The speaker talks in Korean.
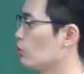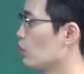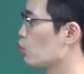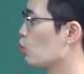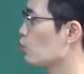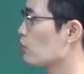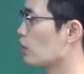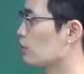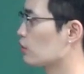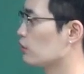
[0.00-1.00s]
되게 좋은 것
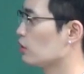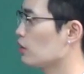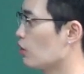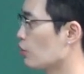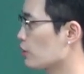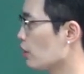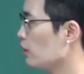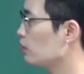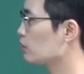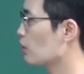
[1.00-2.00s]
같거든. 어
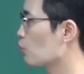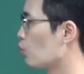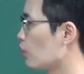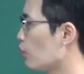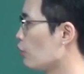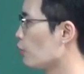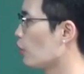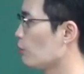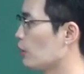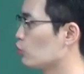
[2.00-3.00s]
차일드하고 어
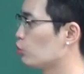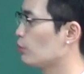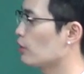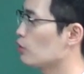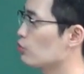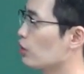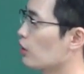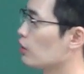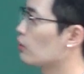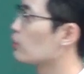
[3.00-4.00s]
영맨 구별할 줄 알아야 될